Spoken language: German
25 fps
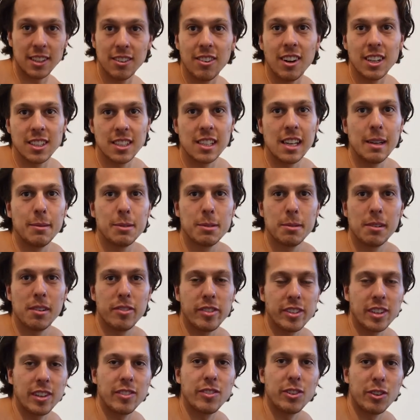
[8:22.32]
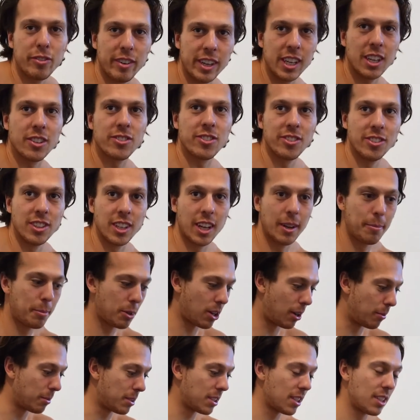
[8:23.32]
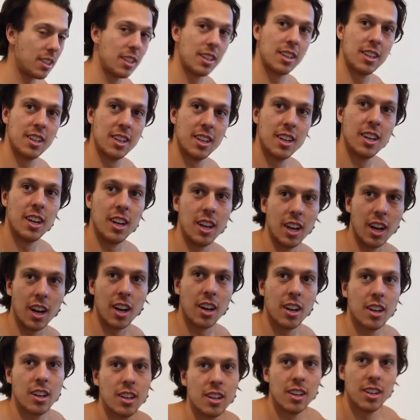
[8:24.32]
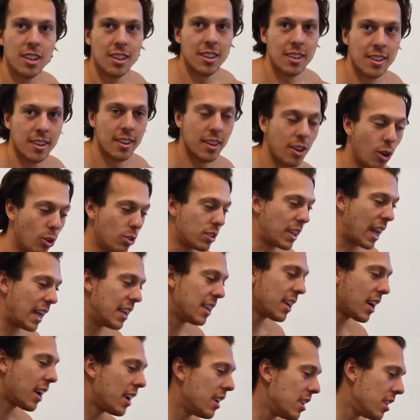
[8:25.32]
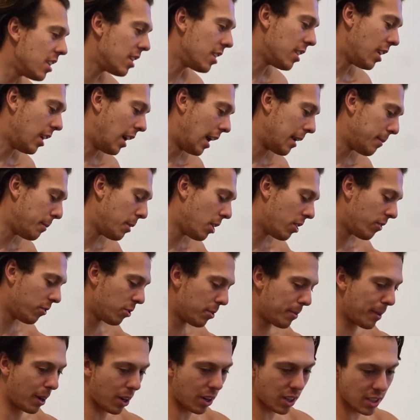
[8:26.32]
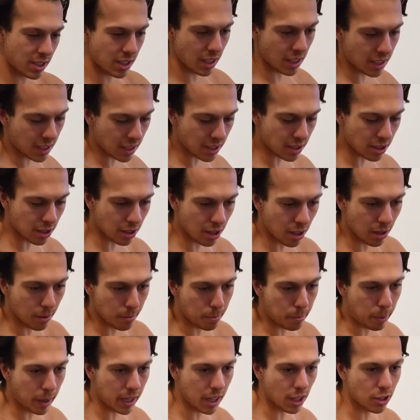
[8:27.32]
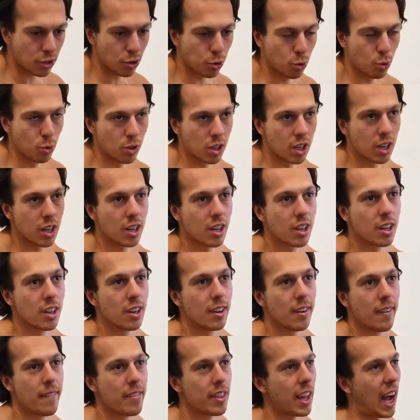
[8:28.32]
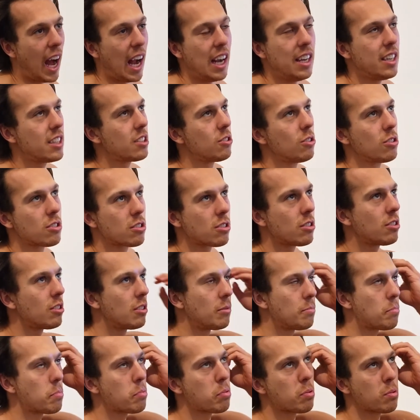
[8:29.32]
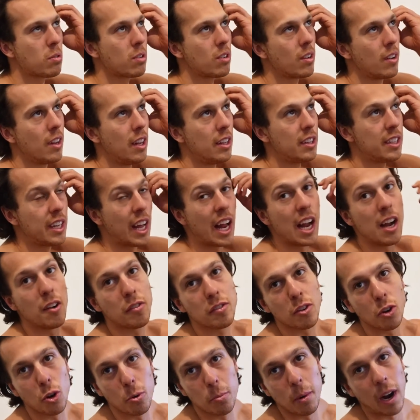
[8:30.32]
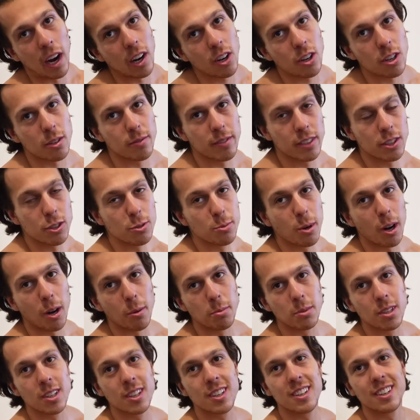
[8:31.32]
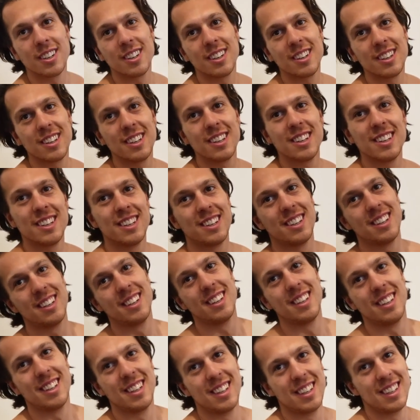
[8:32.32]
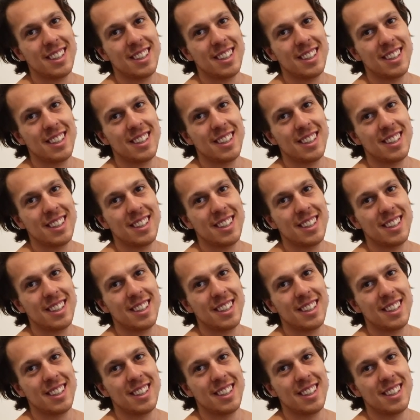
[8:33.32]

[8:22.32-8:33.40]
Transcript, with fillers: normal so Lebensmittelvergiftung, wenn er so Der, dort, der dorthin reist? Ja. Holy shit. Und generell hat mir, wurde mir auch erzählt, dass bei der Tour eigentlich nur so die Hälfte oben ankommt, wenn überhaupt. Aber ah, bei euch